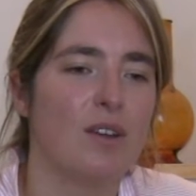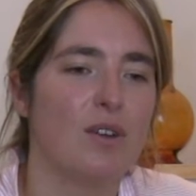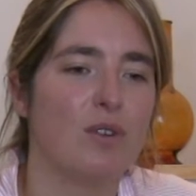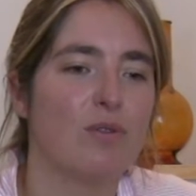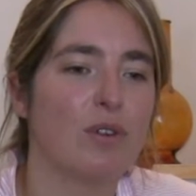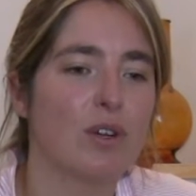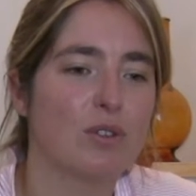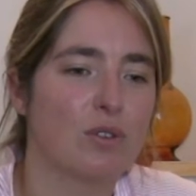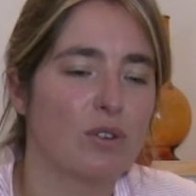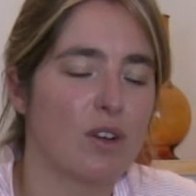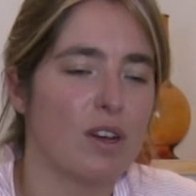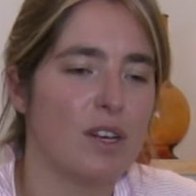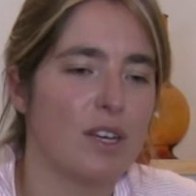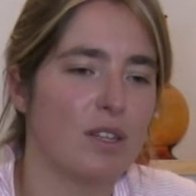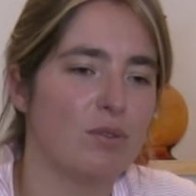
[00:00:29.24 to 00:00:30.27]
Une fois que ce
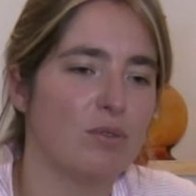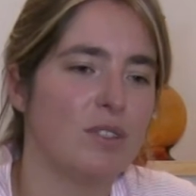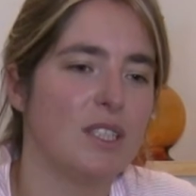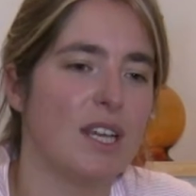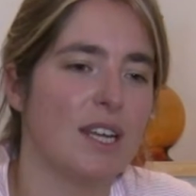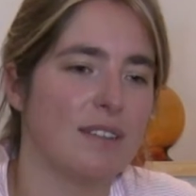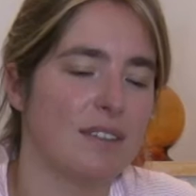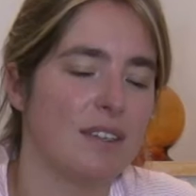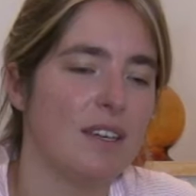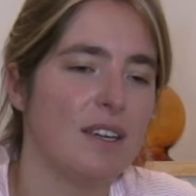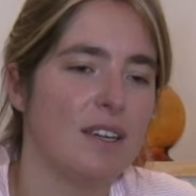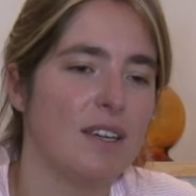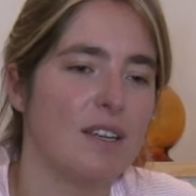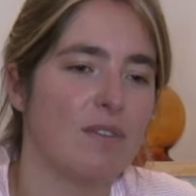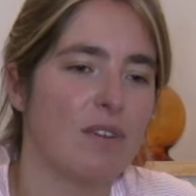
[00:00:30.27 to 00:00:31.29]
col est tout dilaté,
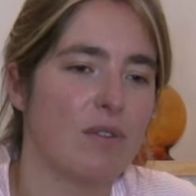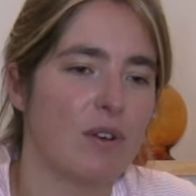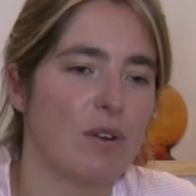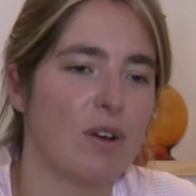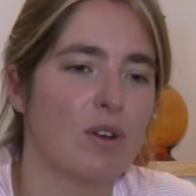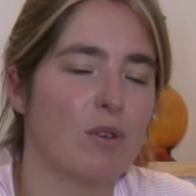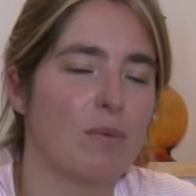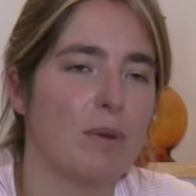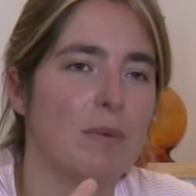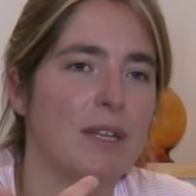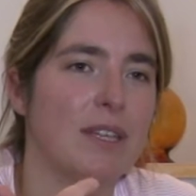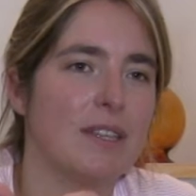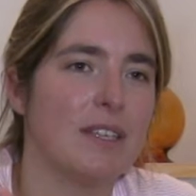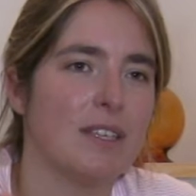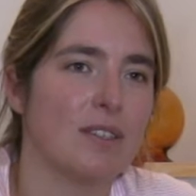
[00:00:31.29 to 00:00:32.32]
il va falloir que le
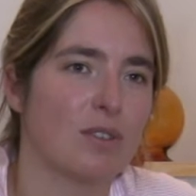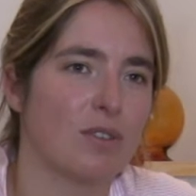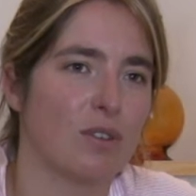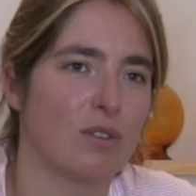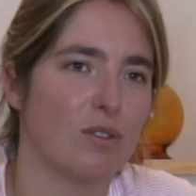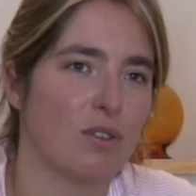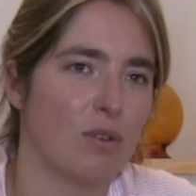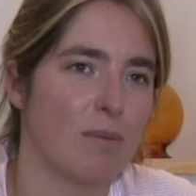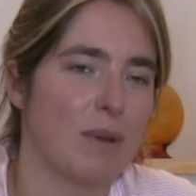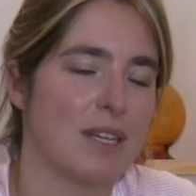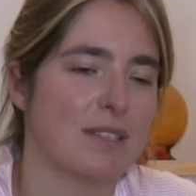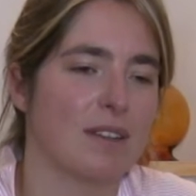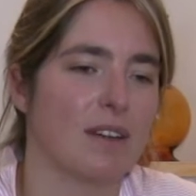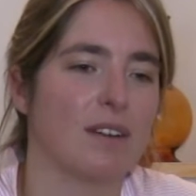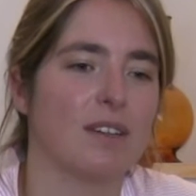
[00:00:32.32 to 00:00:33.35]
bébé descende dans le
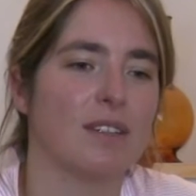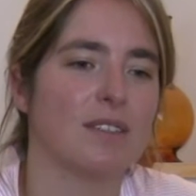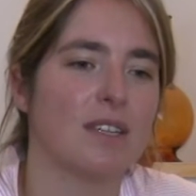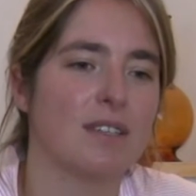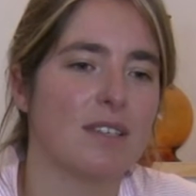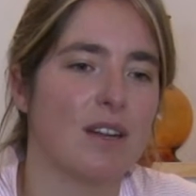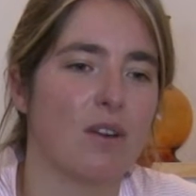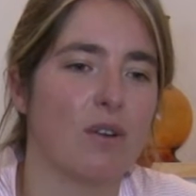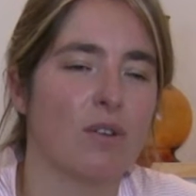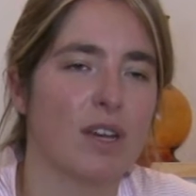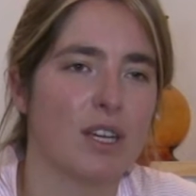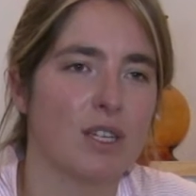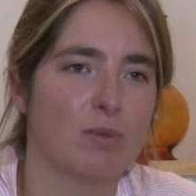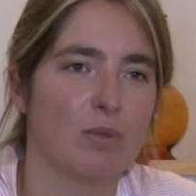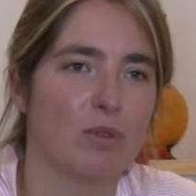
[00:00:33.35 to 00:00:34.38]
bassin. Et ça, c'est
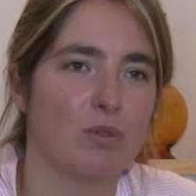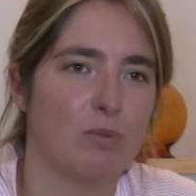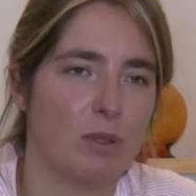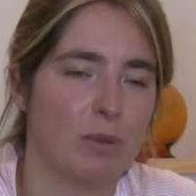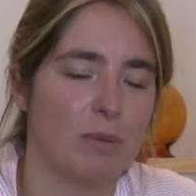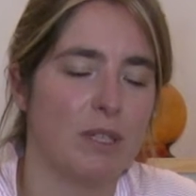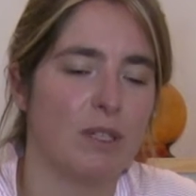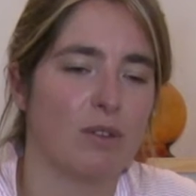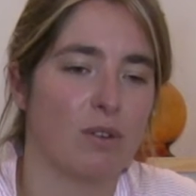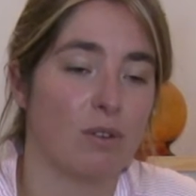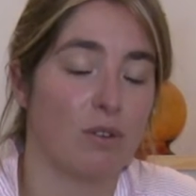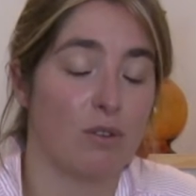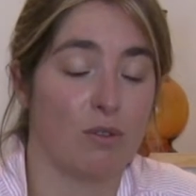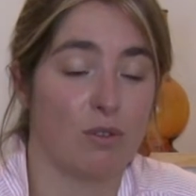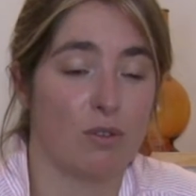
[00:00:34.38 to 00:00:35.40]
l'engagement du bébé dans
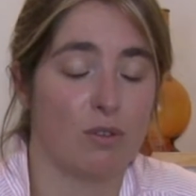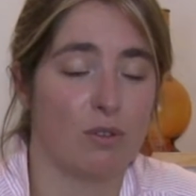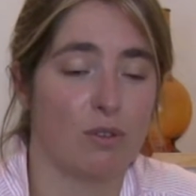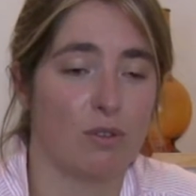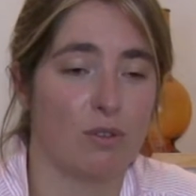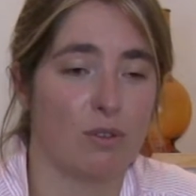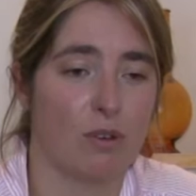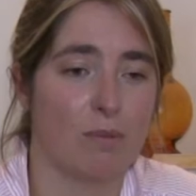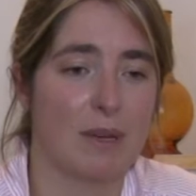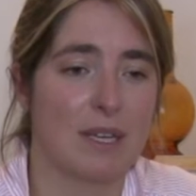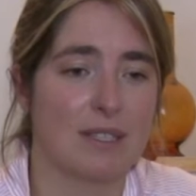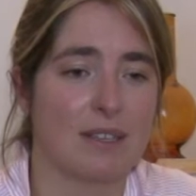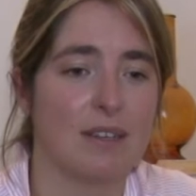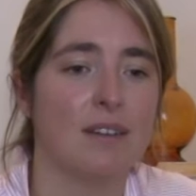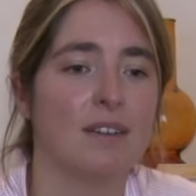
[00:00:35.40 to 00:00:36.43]
le dans le
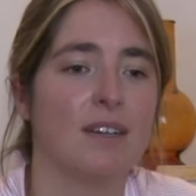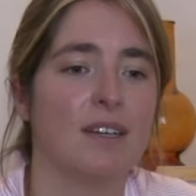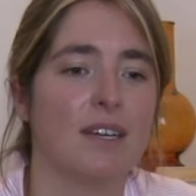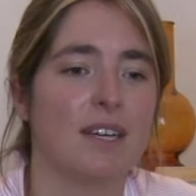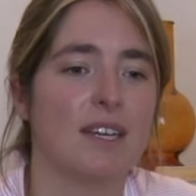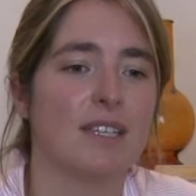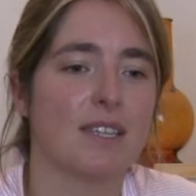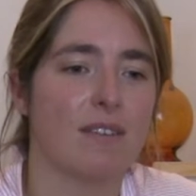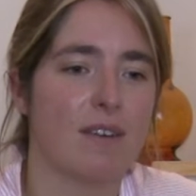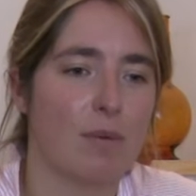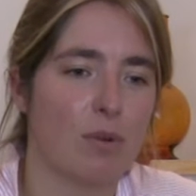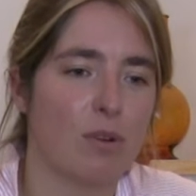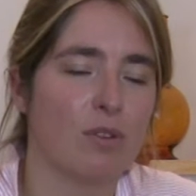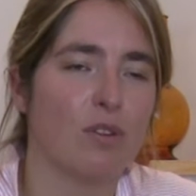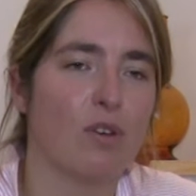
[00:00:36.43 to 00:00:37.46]
bassin et ça va
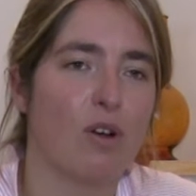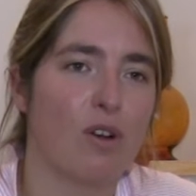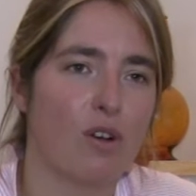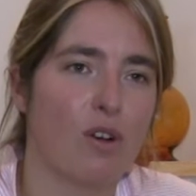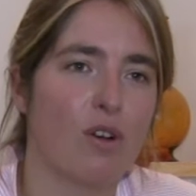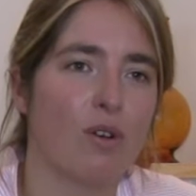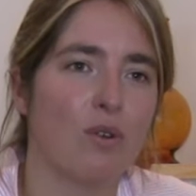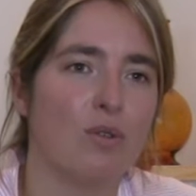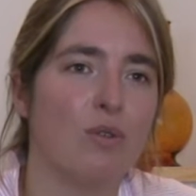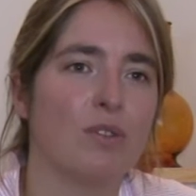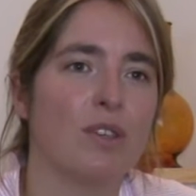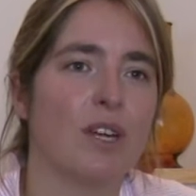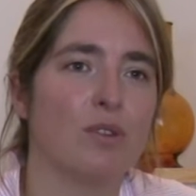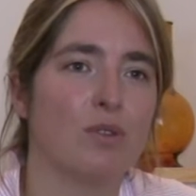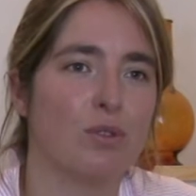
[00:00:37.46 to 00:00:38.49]
prendre encore
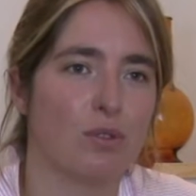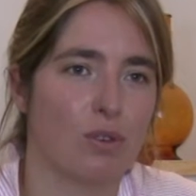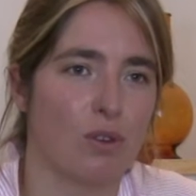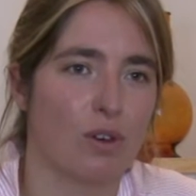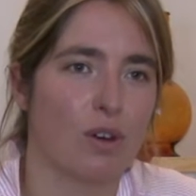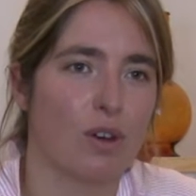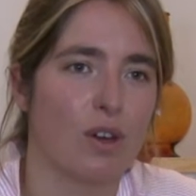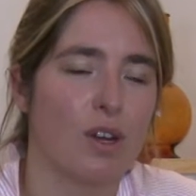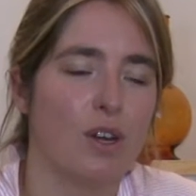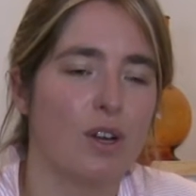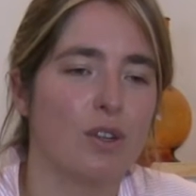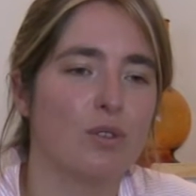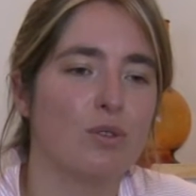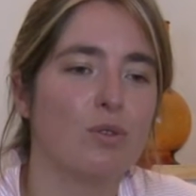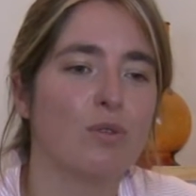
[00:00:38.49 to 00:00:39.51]
une à deux heures.
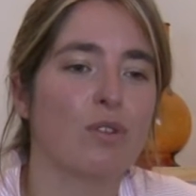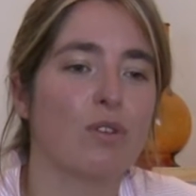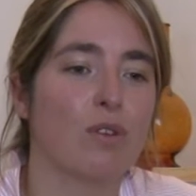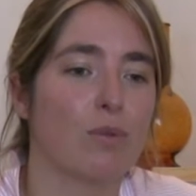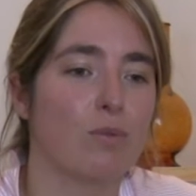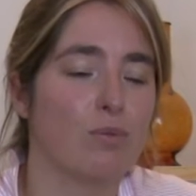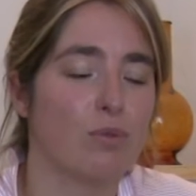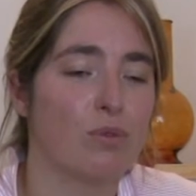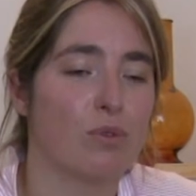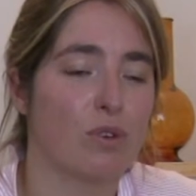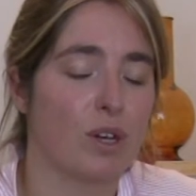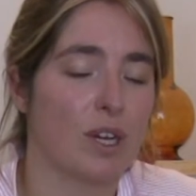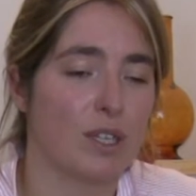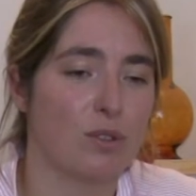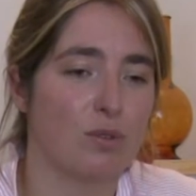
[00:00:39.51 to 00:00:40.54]
Donc
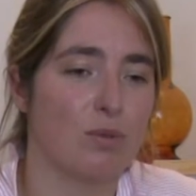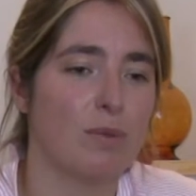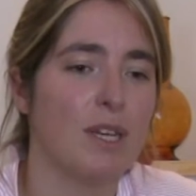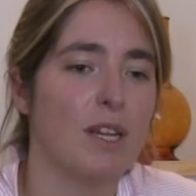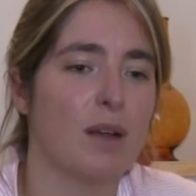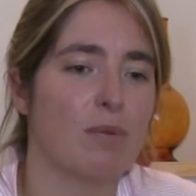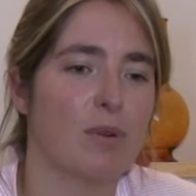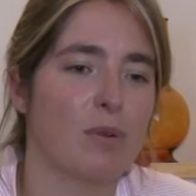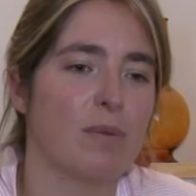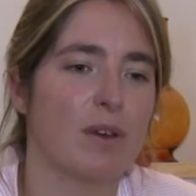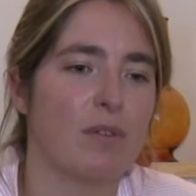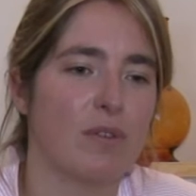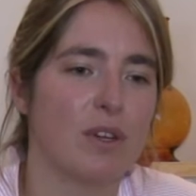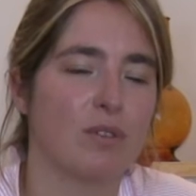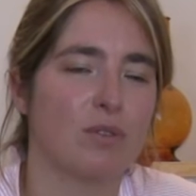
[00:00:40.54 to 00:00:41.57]
pour résumer, la
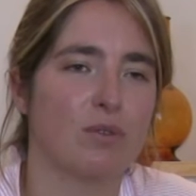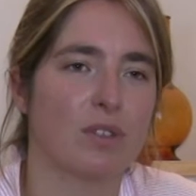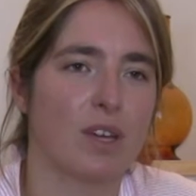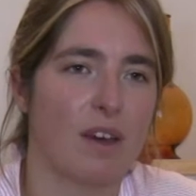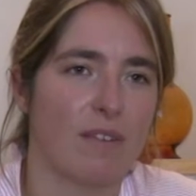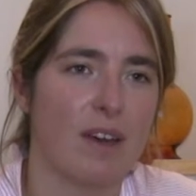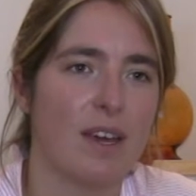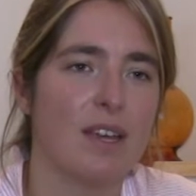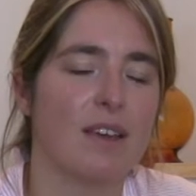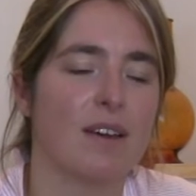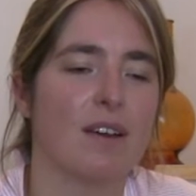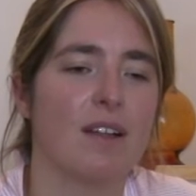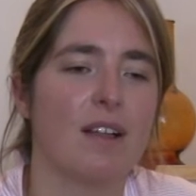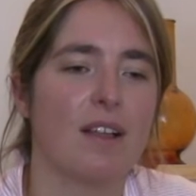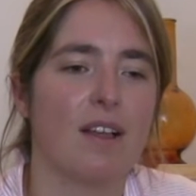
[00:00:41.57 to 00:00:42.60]
première phase du
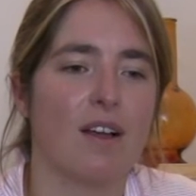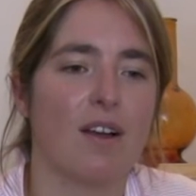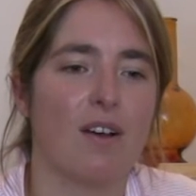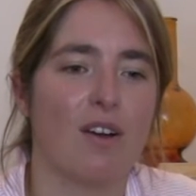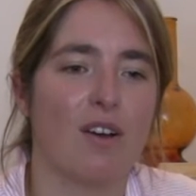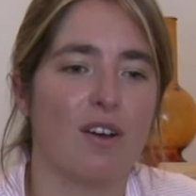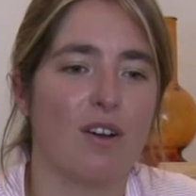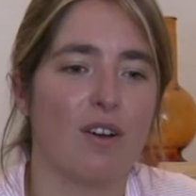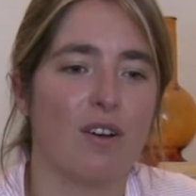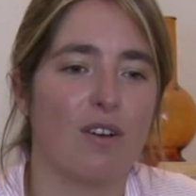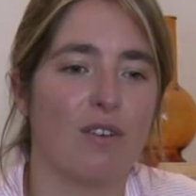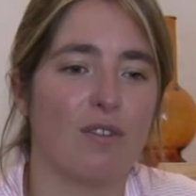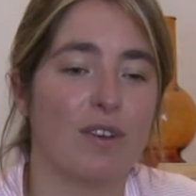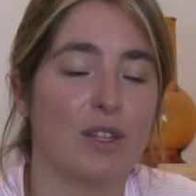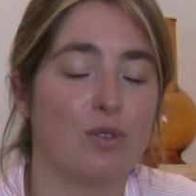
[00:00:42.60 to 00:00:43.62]
travail
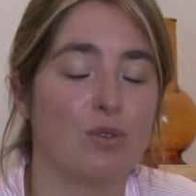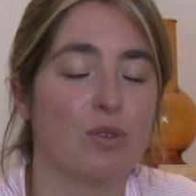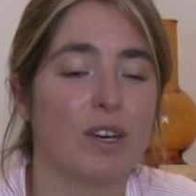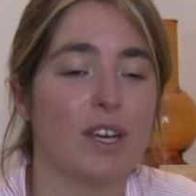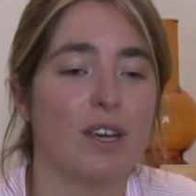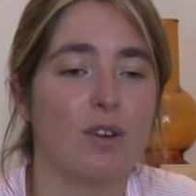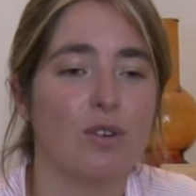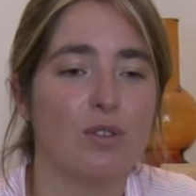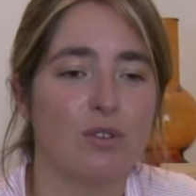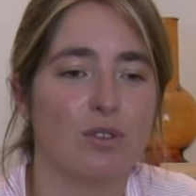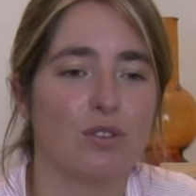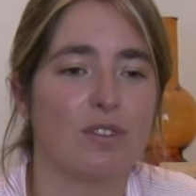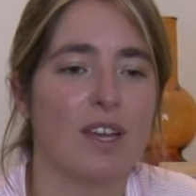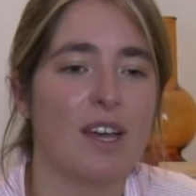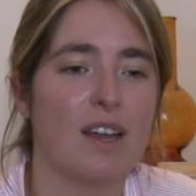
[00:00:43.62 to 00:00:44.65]
euh, va durer au
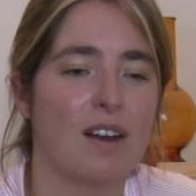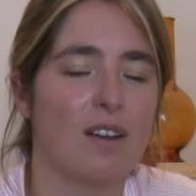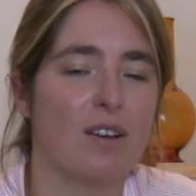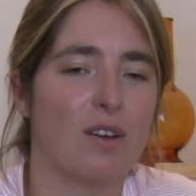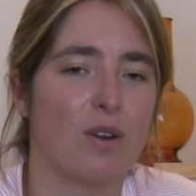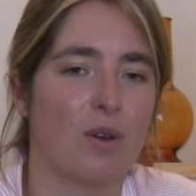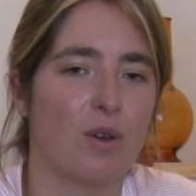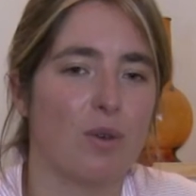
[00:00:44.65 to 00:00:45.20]
total 8